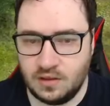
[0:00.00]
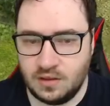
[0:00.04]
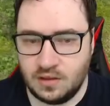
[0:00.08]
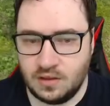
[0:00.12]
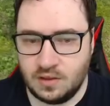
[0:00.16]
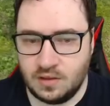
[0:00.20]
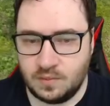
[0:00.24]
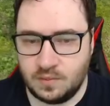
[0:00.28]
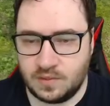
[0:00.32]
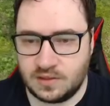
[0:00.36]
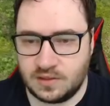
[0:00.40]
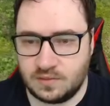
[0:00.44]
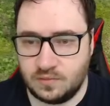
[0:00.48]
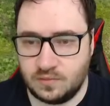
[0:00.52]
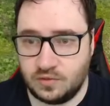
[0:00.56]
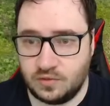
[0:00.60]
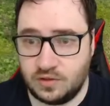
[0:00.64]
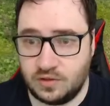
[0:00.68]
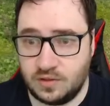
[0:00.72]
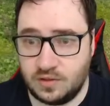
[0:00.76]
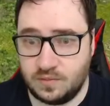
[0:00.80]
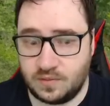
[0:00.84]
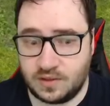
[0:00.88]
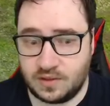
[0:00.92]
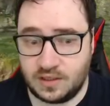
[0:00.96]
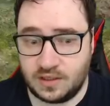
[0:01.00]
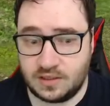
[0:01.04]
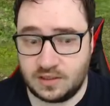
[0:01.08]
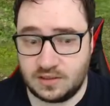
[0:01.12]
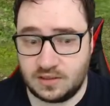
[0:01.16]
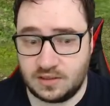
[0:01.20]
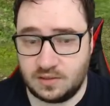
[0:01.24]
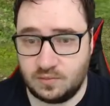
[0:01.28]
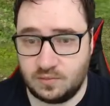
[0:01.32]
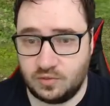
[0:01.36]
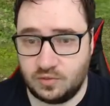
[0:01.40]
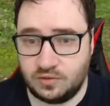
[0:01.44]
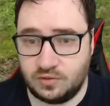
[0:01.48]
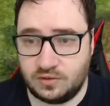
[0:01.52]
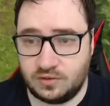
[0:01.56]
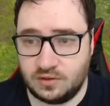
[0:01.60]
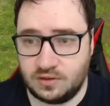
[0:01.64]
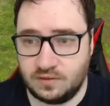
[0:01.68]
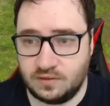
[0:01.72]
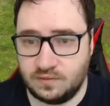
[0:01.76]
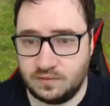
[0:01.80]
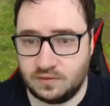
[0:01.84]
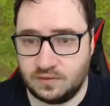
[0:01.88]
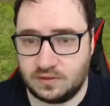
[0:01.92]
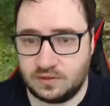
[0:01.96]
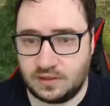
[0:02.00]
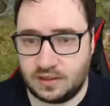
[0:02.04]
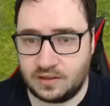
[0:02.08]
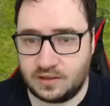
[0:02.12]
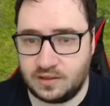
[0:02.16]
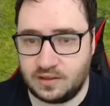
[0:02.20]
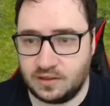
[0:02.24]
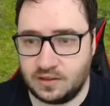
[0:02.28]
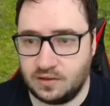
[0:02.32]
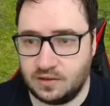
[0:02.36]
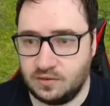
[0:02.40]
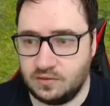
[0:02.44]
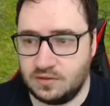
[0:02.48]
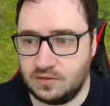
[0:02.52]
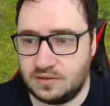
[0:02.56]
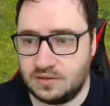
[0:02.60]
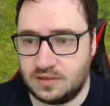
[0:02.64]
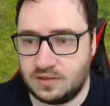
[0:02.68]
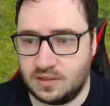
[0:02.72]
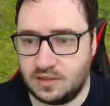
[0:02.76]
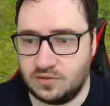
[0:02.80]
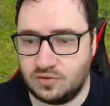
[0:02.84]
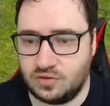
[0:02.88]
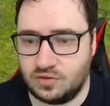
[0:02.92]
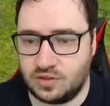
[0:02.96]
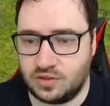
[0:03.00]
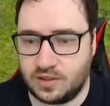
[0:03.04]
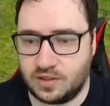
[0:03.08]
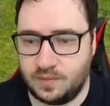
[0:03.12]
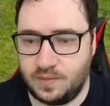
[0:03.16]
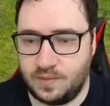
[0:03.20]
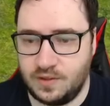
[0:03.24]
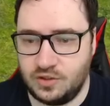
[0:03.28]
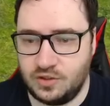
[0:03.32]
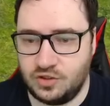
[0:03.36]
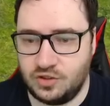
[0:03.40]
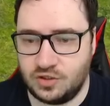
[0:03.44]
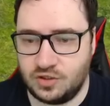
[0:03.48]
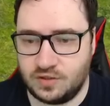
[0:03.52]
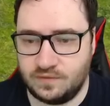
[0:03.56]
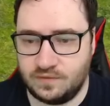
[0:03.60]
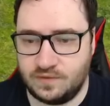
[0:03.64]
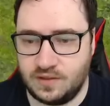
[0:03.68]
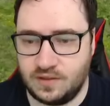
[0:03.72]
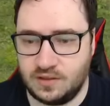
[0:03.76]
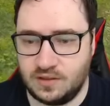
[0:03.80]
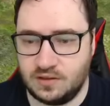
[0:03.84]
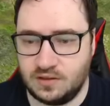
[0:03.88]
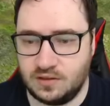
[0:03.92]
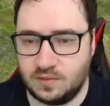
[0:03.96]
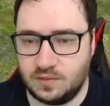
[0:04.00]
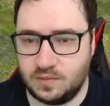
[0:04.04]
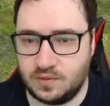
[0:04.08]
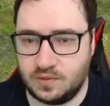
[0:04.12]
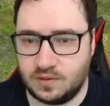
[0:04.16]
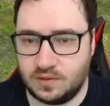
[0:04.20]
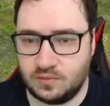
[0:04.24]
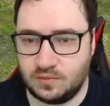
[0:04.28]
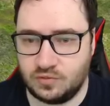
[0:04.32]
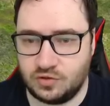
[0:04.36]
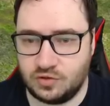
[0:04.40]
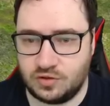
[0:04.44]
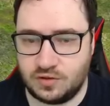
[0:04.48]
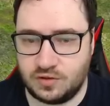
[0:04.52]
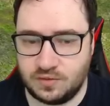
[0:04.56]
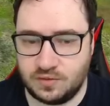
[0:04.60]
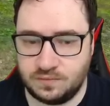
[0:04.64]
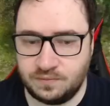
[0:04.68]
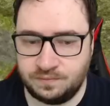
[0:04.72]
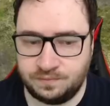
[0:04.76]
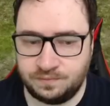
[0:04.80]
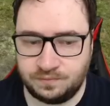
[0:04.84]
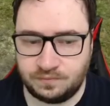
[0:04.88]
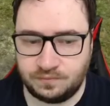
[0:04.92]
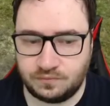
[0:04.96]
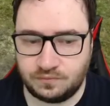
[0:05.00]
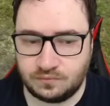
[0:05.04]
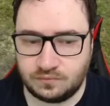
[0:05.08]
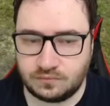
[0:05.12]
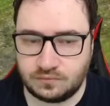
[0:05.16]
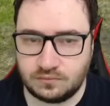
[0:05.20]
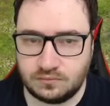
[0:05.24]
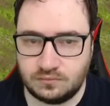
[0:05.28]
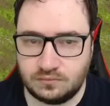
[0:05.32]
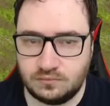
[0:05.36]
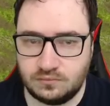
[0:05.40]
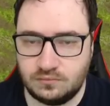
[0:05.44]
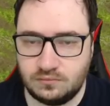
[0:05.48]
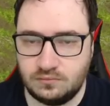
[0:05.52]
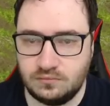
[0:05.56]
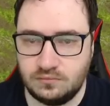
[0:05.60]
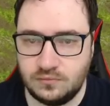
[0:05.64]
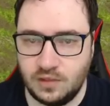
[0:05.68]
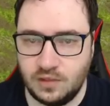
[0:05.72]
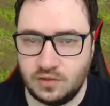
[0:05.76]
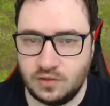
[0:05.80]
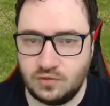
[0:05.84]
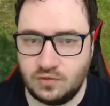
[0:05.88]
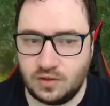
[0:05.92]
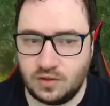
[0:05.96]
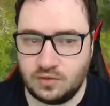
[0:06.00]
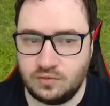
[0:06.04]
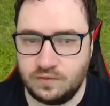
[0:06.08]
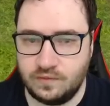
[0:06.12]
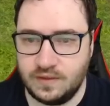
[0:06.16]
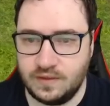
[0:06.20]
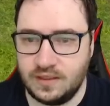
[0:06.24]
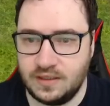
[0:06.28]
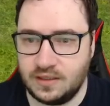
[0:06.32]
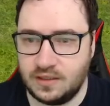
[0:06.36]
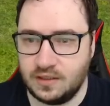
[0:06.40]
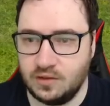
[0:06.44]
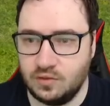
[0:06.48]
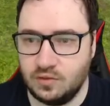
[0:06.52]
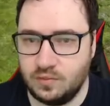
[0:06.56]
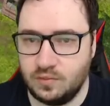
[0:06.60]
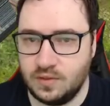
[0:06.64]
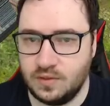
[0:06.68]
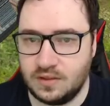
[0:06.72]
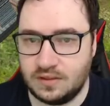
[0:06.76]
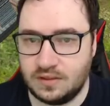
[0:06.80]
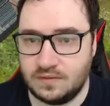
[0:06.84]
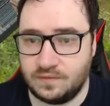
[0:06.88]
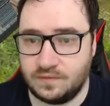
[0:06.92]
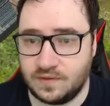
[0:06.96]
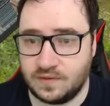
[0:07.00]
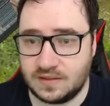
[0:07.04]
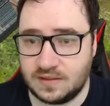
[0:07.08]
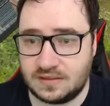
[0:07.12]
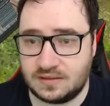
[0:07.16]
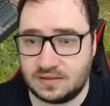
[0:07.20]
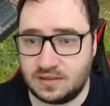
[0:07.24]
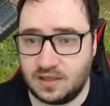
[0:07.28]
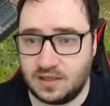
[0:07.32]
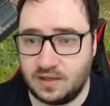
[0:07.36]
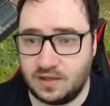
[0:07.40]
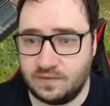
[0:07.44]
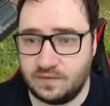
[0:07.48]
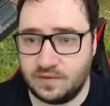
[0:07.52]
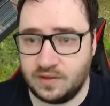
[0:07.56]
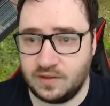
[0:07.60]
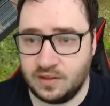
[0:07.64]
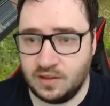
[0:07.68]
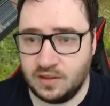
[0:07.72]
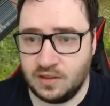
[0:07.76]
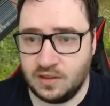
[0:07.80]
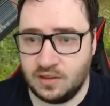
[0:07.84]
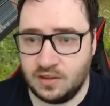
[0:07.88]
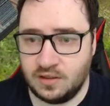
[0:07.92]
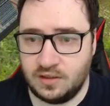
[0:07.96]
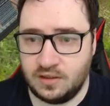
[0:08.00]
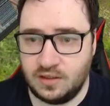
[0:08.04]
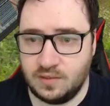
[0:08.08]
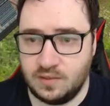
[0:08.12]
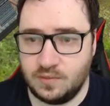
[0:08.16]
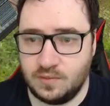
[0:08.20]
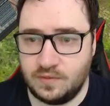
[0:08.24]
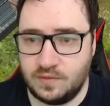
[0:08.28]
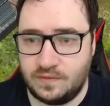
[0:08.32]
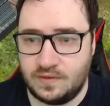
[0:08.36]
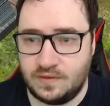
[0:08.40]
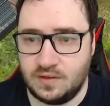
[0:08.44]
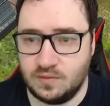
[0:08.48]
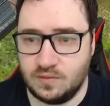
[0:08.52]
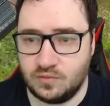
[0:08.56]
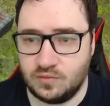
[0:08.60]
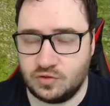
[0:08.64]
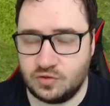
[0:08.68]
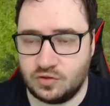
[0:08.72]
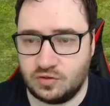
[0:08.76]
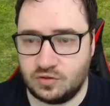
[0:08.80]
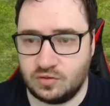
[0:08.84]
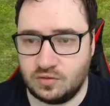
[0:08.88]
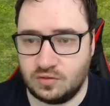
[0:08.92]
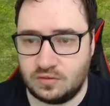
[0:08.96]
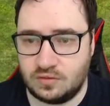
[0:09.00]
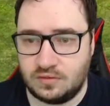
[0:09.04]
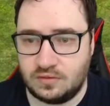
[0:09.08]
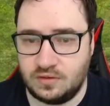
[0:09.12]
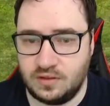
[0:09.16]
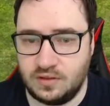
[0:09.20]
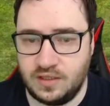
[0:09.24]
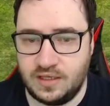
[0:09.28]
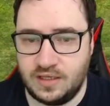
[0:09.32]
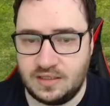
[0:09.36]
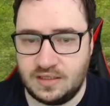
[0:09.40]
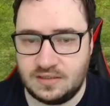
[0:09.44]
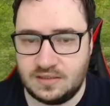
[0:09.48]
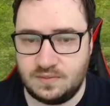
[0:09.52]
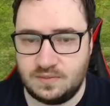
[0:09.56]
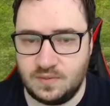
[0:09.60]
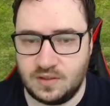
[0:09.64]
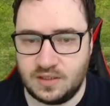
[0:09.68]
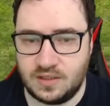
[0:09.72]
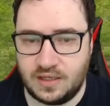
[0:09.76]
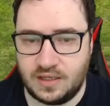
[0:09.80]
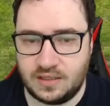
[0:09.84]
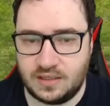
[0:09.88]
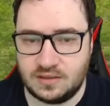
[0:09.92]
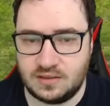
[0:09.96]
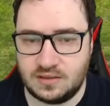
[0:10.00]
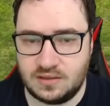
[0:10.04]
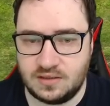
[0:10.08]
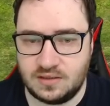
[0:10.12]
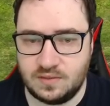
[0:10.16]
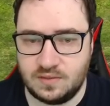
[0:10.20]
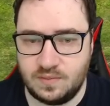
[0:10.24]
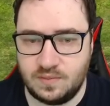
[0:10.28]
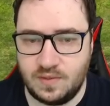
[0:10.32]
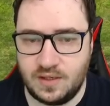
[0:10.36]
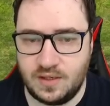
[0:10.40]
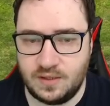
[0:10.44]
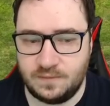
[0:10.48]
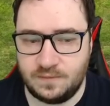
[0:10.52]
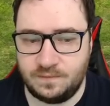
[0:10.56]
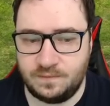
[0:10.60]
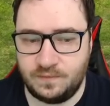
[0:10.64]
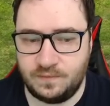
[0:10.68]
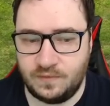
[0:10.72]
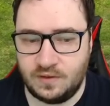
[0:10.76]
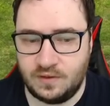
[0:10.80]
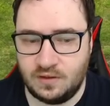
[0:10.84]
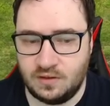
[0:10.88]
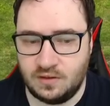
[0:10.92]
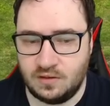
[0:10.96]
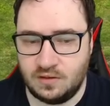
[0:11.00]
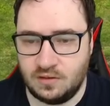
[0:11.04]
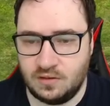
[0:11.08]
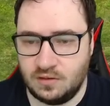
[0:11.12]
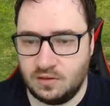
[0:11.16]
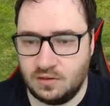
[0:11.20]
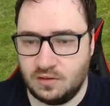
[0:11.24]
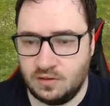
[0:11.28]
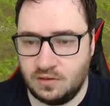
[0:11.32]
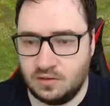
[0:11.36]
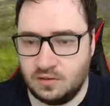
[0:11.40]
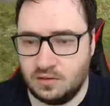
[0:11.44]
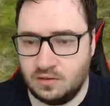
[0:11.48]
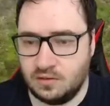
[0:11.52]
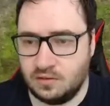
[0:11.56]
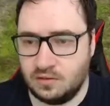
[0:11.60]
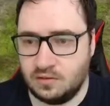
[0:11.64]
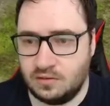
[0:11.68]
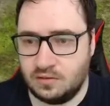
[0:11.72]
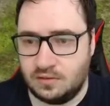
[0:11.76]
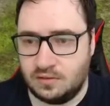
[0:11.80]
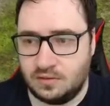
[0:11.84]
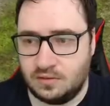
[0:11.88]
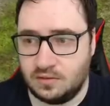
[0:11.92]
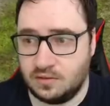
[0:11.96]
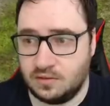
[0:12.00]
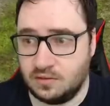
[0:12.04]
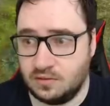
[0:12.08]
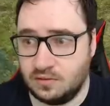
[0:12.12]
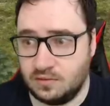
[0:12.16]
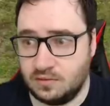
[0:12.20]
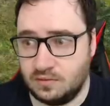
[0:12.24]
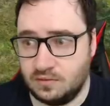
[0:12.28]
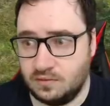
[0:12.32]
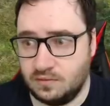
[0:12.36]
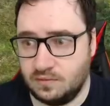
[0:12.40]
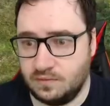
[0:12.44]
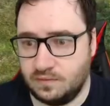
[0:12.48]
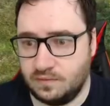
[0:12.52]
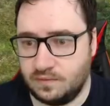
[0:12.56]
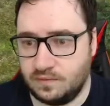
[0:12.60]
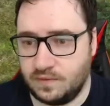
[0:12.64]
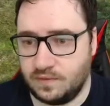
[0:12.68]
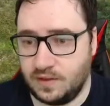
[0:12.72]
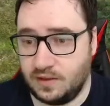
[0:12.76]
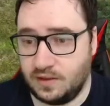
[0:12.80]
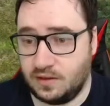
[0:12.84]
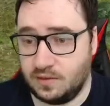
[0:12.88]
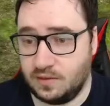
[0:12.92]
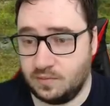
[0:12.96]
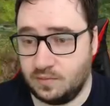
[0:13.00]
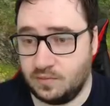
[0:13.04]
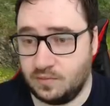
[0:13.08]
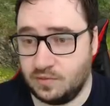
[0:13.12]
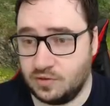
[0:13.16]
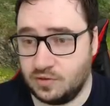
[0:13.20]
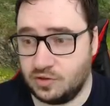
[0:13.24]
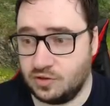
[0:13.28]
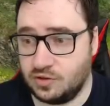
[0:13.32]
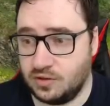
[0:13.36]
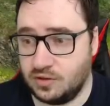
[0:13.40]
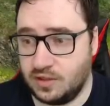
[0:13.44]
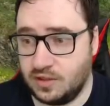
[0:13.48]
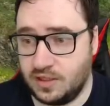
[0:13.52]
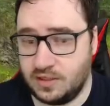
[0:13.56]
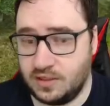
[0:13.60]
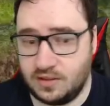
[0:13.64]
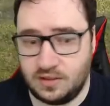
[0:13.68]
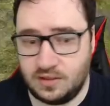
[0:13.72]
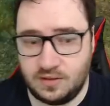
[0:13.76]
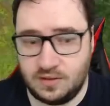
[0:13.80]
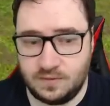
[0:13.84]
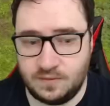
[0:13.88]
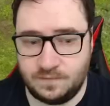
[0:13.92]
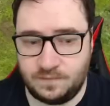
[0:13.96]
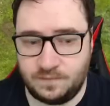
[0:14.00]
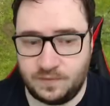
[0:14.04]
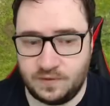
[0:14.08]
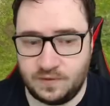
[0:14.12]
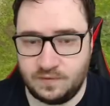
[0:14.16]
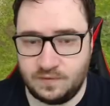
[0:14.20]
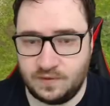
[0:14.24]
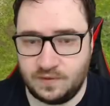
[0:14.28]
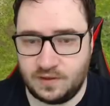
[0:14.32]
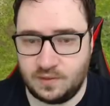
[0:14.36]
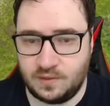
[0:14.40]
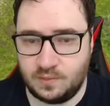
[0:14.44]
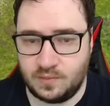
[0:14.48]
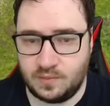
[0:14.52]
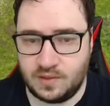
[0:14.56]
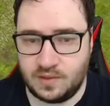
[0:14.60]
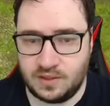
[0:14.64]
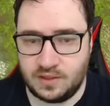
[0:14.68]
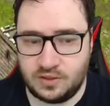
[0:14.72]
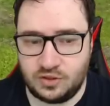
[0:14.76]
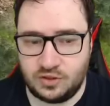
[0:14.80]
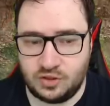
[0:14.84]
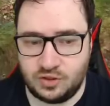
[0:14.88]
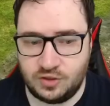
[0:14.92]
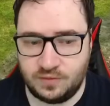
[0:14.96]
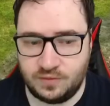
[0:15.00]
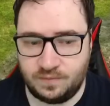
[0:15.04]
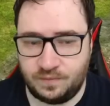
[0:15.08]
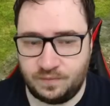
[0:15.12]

Посмотрим, как сработает его тактика. Он сразу же копейщиков делает, потому что... Ну, а великий любитель фасткавы. кавы и мы видим, что он не изменяет себе э, в этом желании, в этом матче.